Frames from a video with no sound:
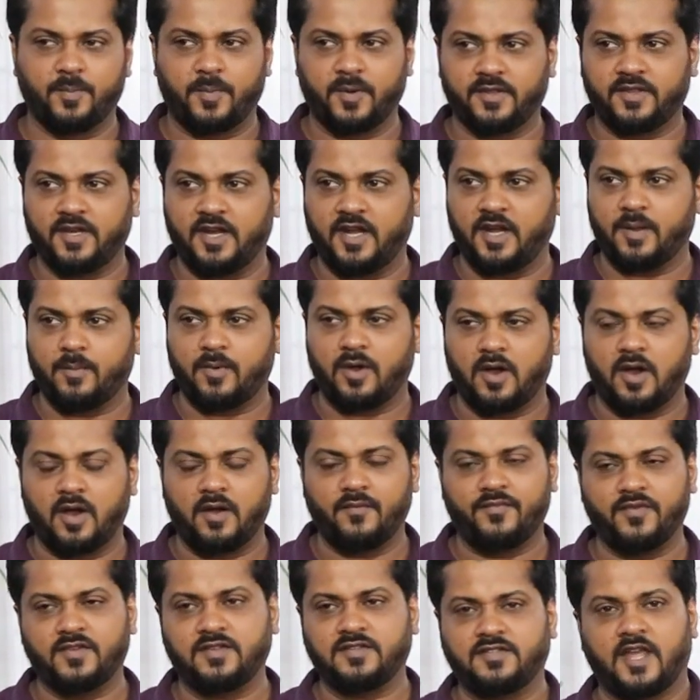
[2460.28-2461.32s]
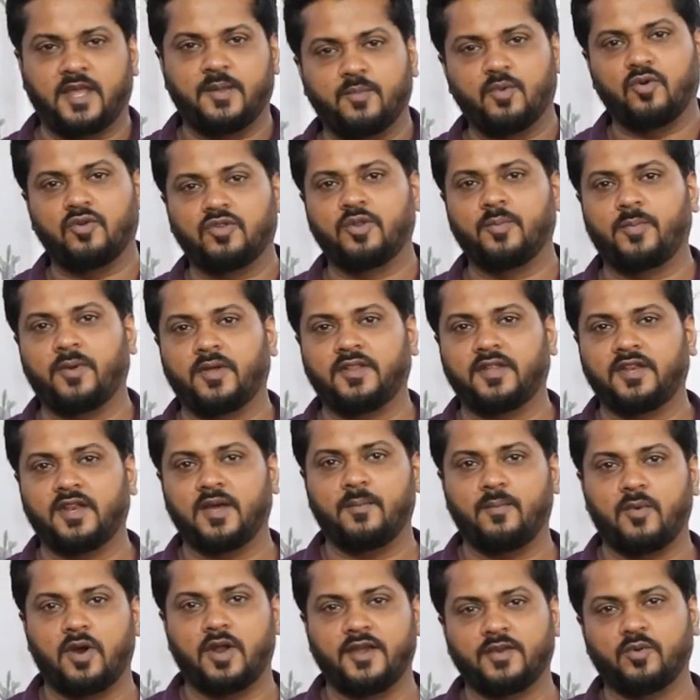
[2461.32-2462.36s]
வந்து பார்த்தீங்கன்னா நம்ம ஆஃபீஸ் டைமும் வந்து
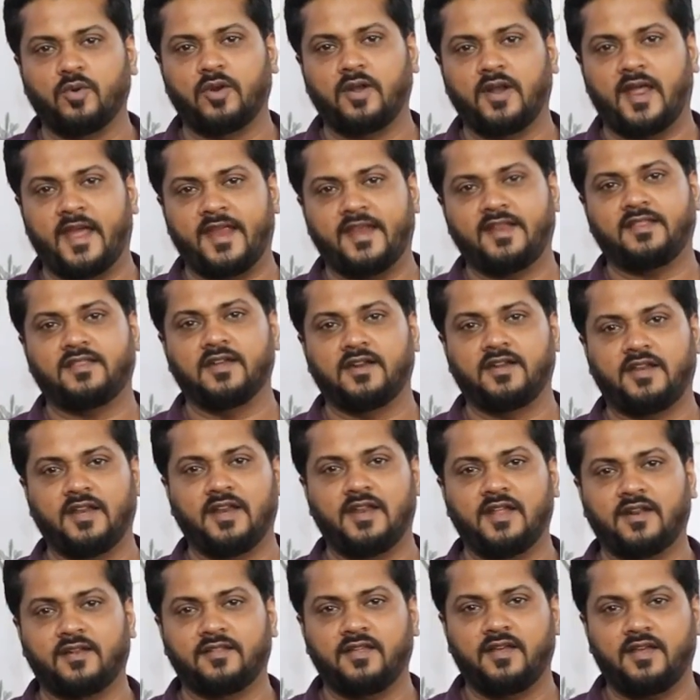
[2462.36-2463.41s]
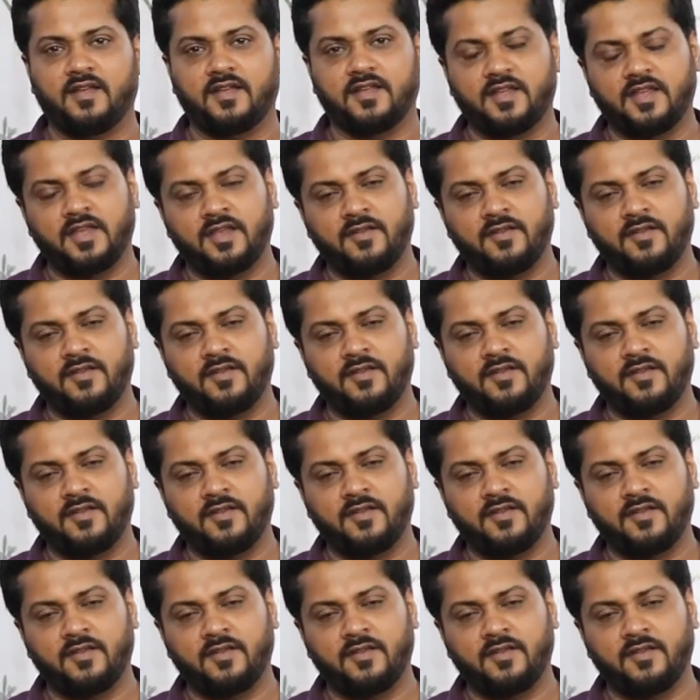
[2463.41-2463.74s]
பார்த்தீங்கன்னா மார்னிங் ஒரு நைன் தேர்ட்டிலேருந்து